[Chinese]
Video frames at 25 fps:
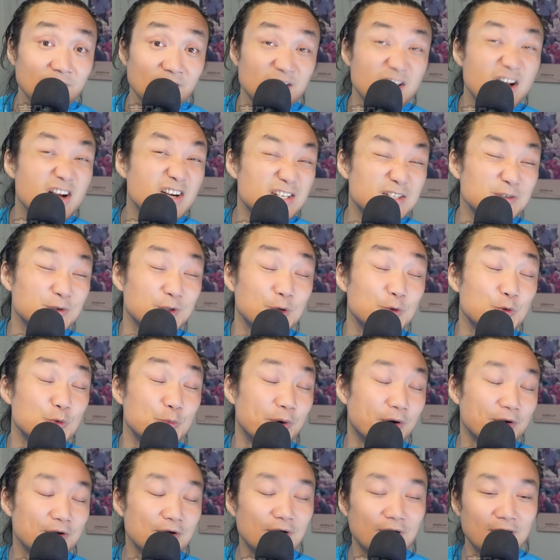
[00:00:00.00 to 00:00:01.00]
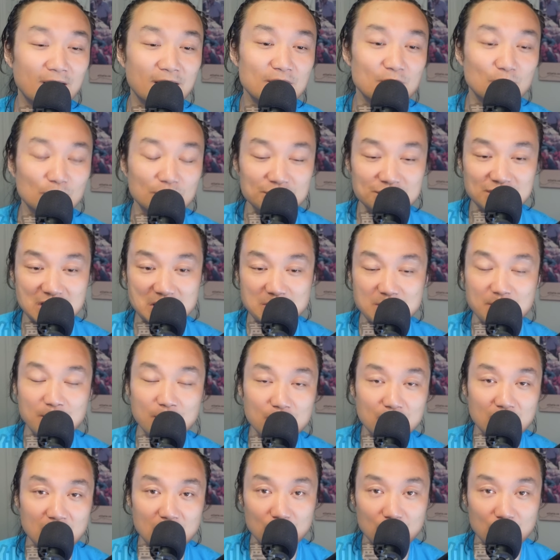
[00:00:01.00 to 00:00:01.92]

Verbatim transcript: 当时的女朋友，还有我的新加坡朋友，